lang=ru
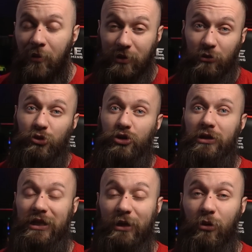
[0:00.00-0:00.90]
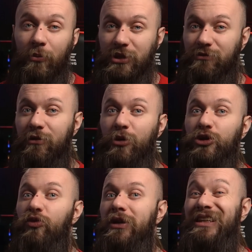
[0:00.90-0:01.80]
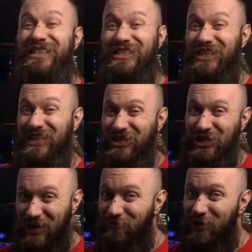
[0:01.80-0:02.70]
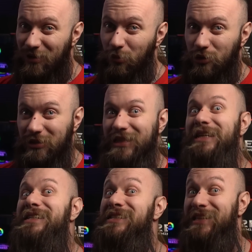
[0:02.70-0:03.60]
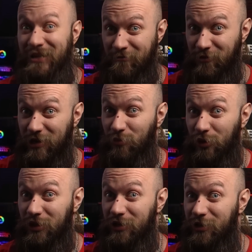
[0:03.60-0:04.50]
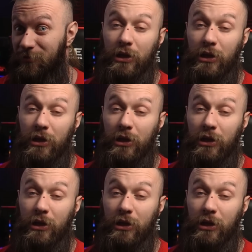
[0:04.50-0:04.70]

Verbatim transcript: потому что таким образом вы можете увидеть, с чем вы работаете и с кем вы работаете.